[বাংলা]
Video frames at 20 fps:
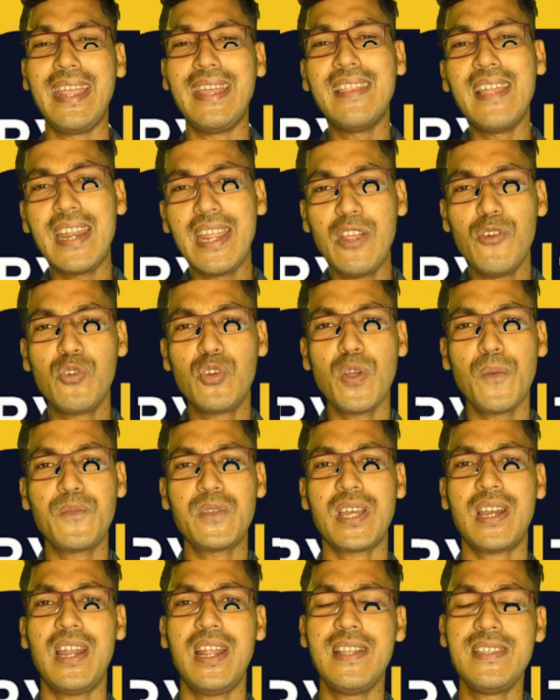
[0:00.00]
এদের ইউটিউব
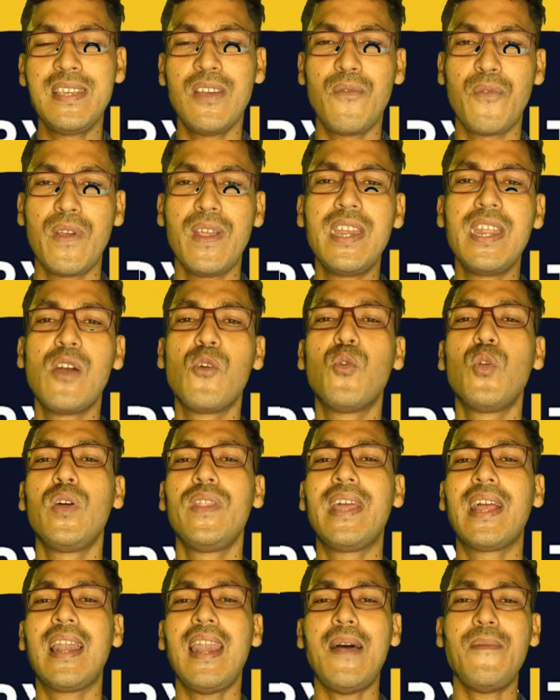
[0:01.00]
চ্যানেলের যে ভিডিওগুলো
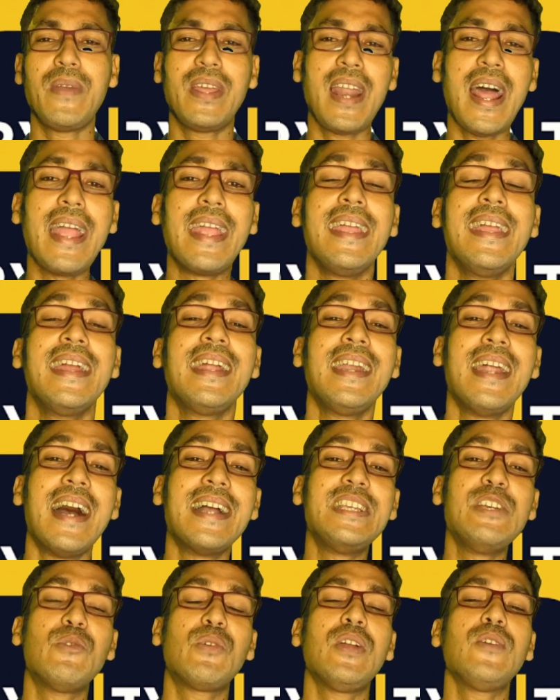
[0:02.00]
দেখলাম এরা
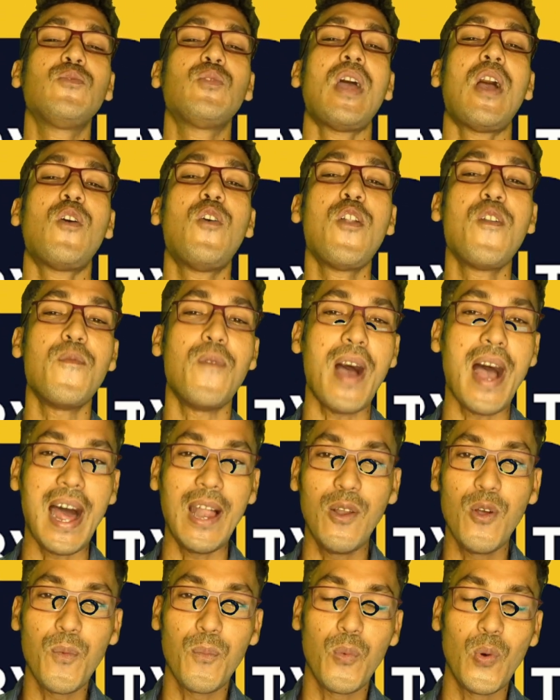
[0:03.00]
ইংরাজিও কিন্তু এখন
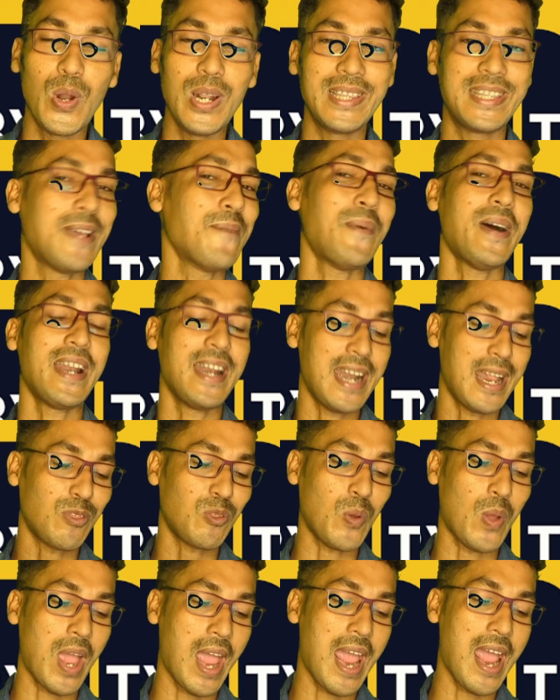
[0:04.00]
ভালো বলতে পারে না
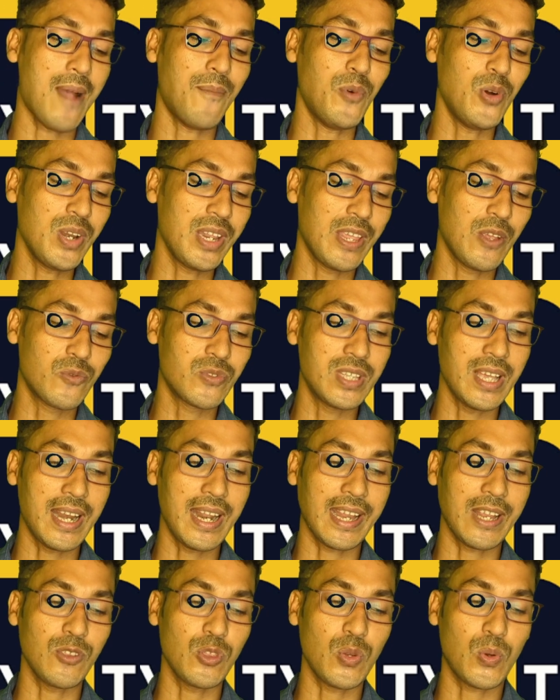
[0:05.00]
তো এমন
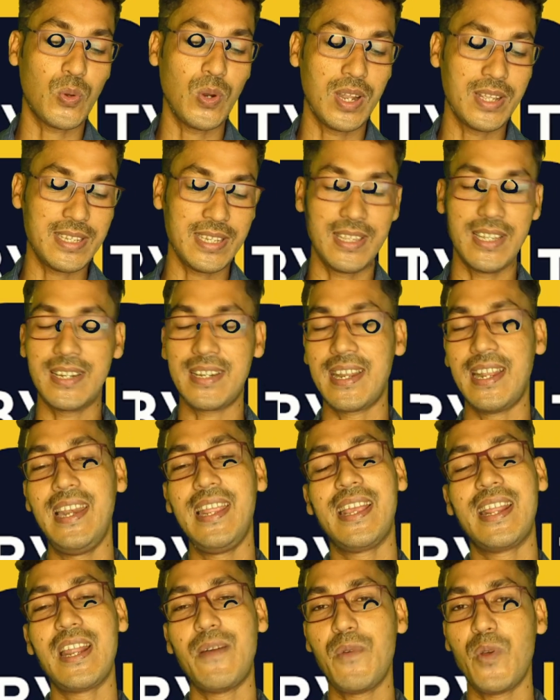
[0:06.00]
ইউজাররা কিন্তু খুলেছে এদের
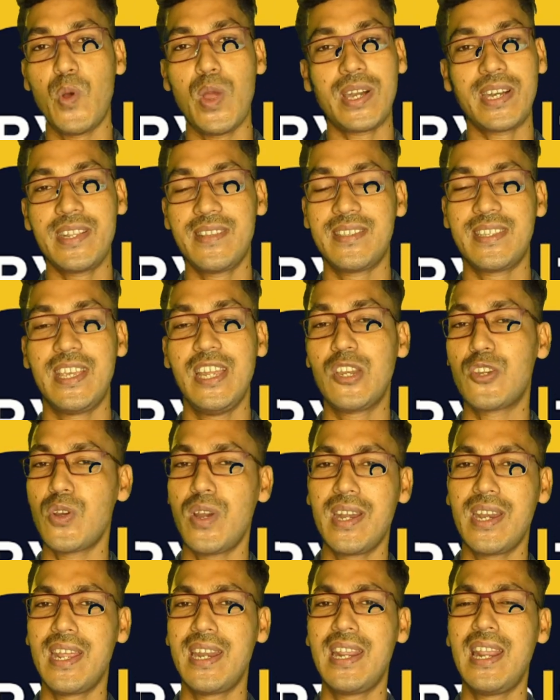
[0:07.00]
টেলিগ্রামেও একটি
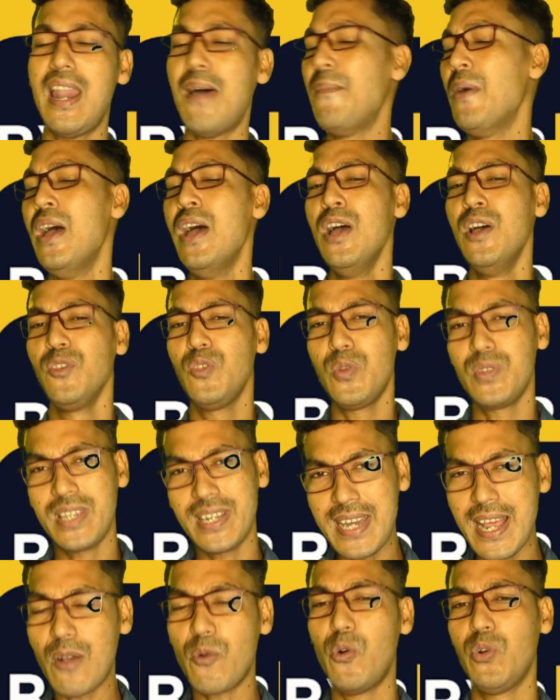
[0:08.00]
স্ক্রিনশট নিয়ে নিলাম তো
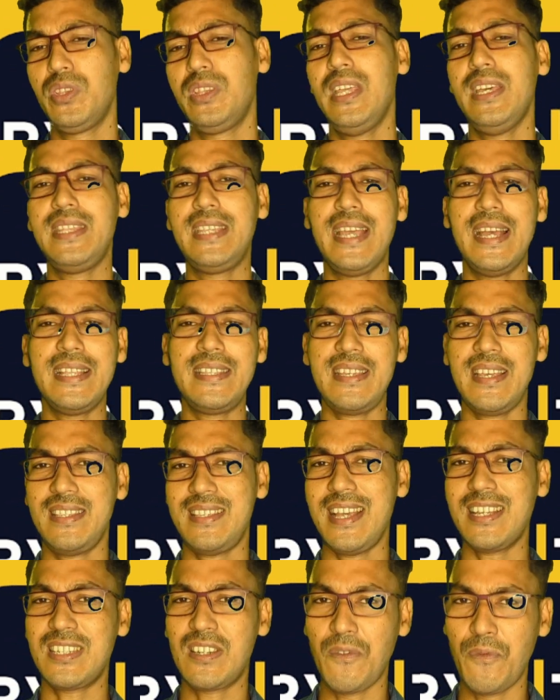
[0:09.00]
যেটা করতে দিয়েছে
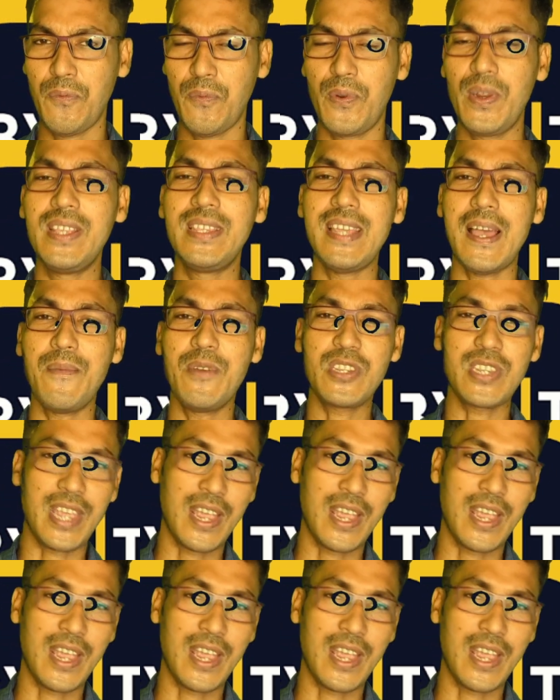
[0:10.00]
জাস্ট ফ্রিতে আমি